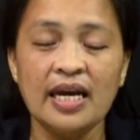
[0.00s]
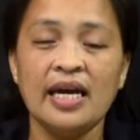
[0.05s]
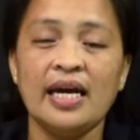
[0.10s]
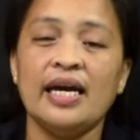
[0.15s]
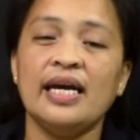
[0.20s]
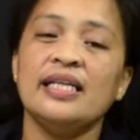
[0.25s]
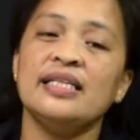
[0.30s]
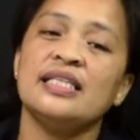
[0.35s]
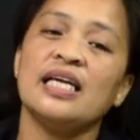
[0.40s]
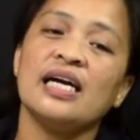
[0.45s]

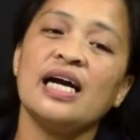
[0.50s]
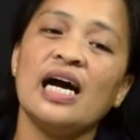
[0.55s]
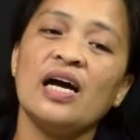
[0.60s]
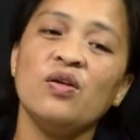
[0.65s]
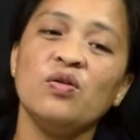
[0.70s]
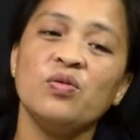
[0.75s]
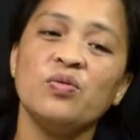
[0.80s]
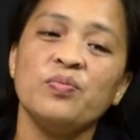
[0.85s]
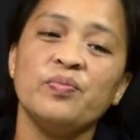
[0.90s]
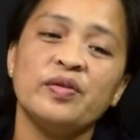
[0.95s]
In
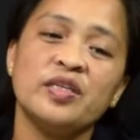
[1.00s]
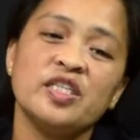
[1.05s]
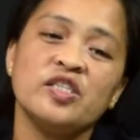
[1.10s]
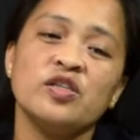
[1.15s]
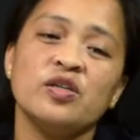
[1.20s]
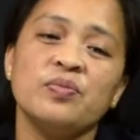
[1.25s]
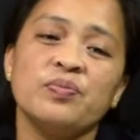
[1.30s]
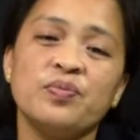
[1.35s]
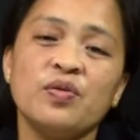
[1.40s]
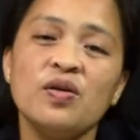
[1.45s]
Tagalog
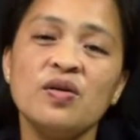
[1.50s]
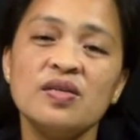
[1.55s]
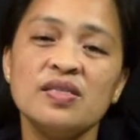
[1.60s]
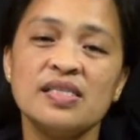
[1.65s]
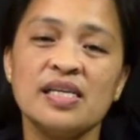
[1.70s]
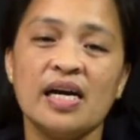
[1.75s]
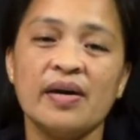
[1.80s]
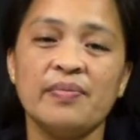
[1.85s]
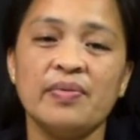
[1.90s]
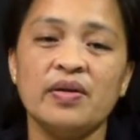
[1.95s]
version po,
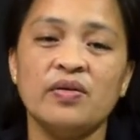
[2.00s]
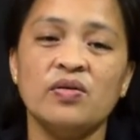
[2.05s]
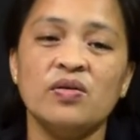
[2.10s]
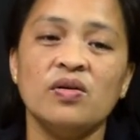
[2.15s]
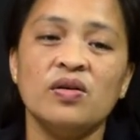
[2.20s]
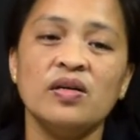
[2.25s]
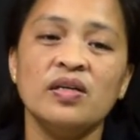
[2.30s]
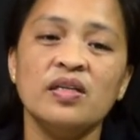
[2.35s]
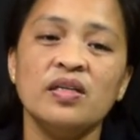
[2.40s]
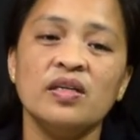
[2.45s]
sabi
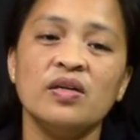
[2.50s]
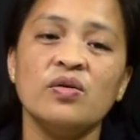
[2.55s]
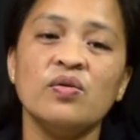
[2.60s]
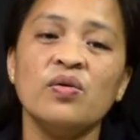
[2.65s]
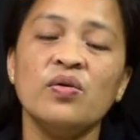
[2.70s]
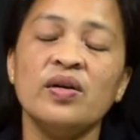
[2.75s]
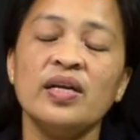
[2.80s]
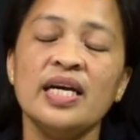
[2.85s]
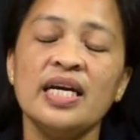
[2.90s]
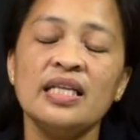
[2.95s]
doon,
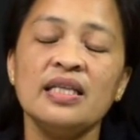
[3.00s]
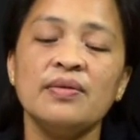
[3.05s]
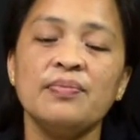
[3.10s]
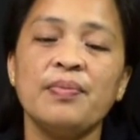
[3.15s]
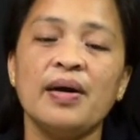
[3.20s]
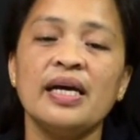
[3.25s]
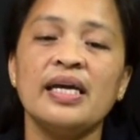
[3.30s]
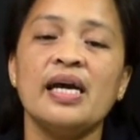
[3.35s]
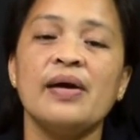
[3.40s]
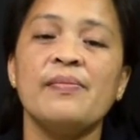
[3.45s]
Ngunit
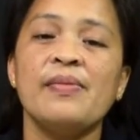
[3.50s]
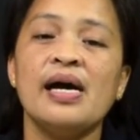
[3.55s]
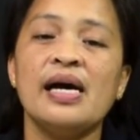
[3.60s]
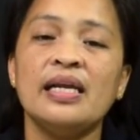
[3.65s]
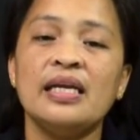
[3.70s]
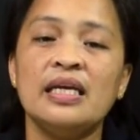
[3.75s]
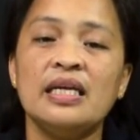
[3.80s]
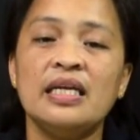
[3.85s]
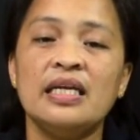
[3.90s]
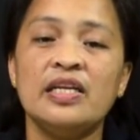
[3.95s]

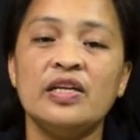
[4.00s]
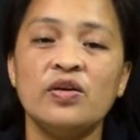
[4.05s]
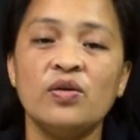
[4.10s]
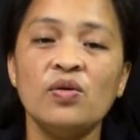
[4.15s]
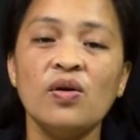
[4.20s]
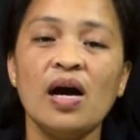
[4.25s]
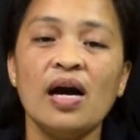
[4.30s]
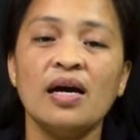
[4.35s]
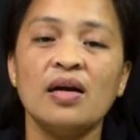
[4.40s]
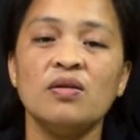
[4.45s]
pagyamanin ninyo
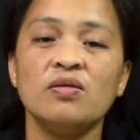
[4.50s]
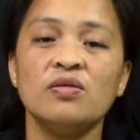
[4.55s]
ang